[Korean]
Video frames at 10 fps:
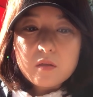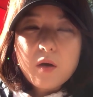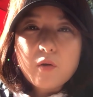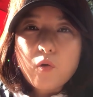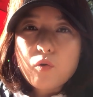
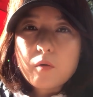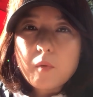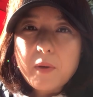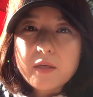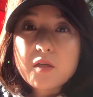엄마가
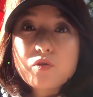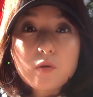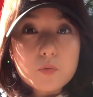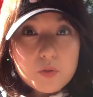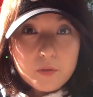영어로 한번
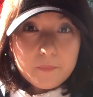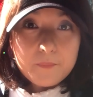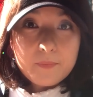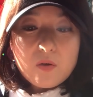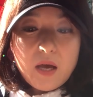받아 적어
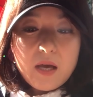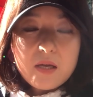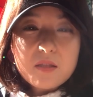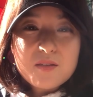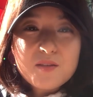보세요. 그래서
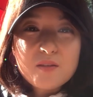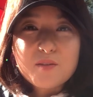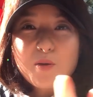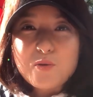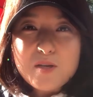아이는